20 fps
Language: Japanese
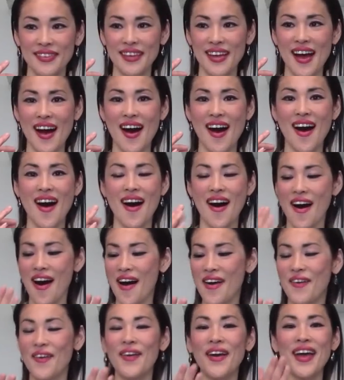あ、
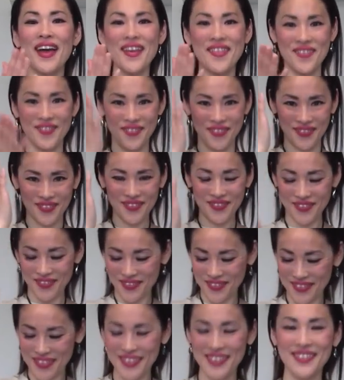これ
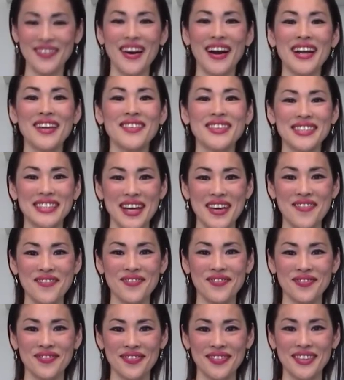わかりまし
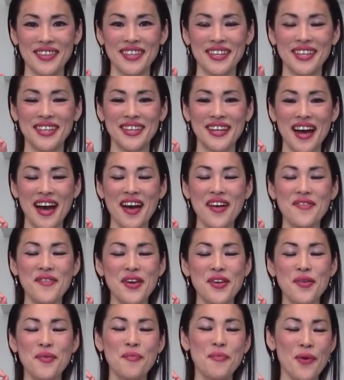た。
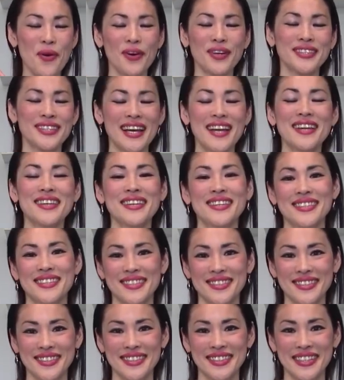キャラメルブーサレで
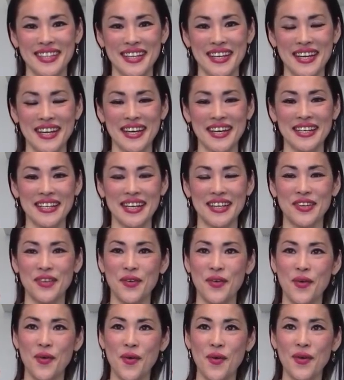す。あ
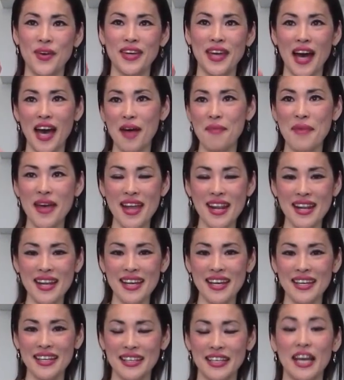の、キャラメル
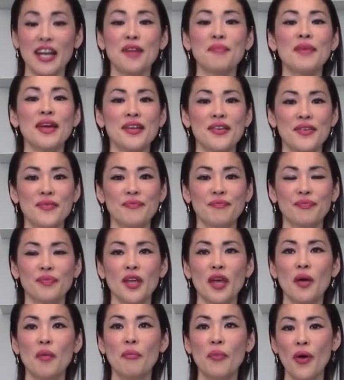キャラメル。
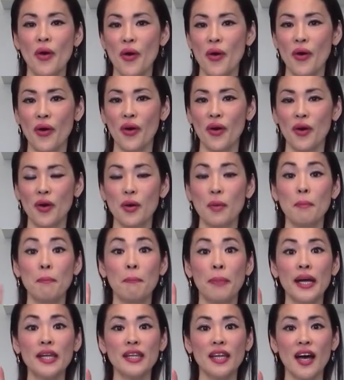ブー
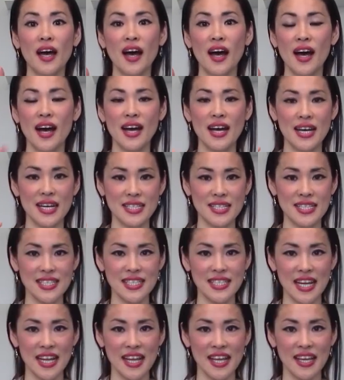バター、
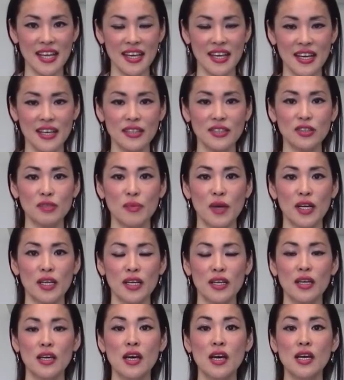サレ。つま
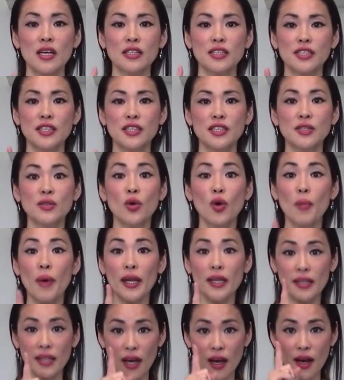り、塩
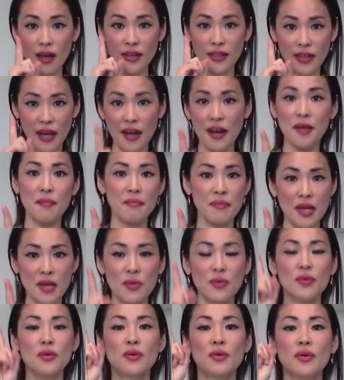
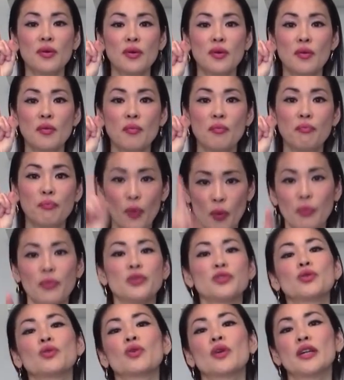バターキャラメル
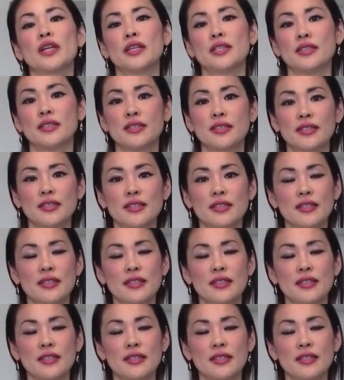ボンボンショコラです。